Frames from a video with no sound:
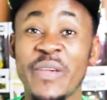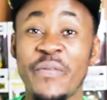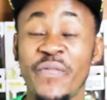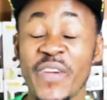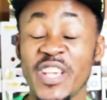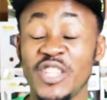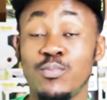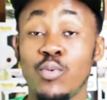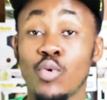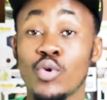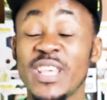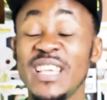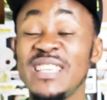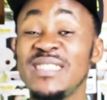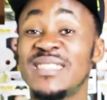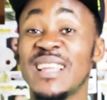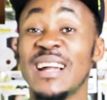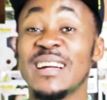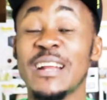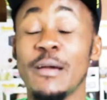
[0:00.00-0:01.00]
mi Facebook,
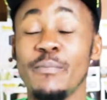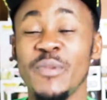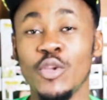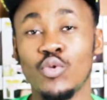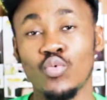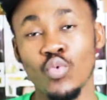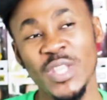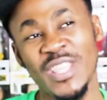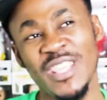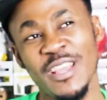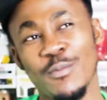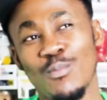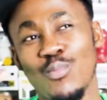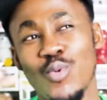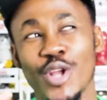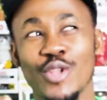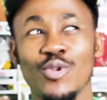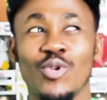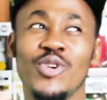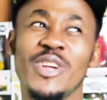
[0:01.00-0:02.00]
Instagram y Twitter.
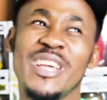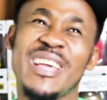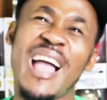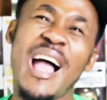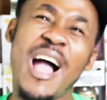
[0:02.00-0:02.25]
Bueno,